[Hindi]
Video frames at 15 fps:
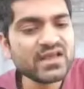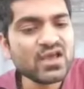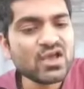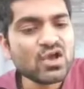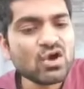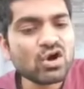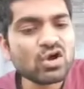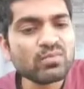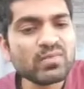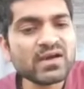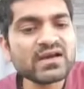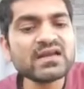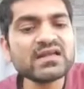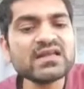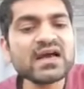है और
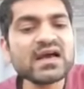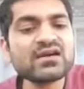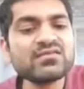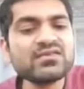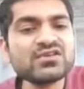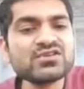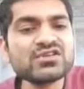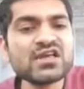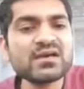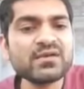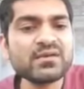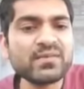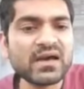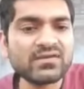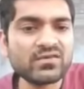मंगल की आठवीं दृष्टि आपके
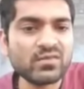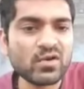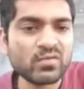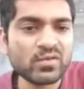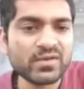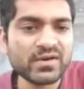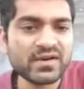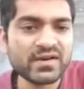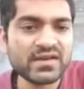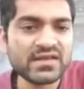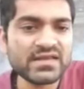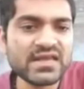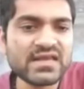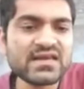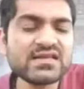बारहवें भाव में पड़ रही है
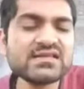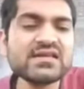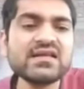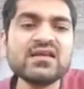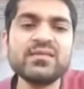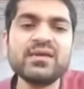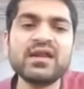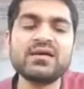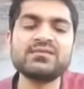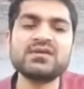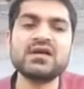यही रीज़न है कि मैंने आपसे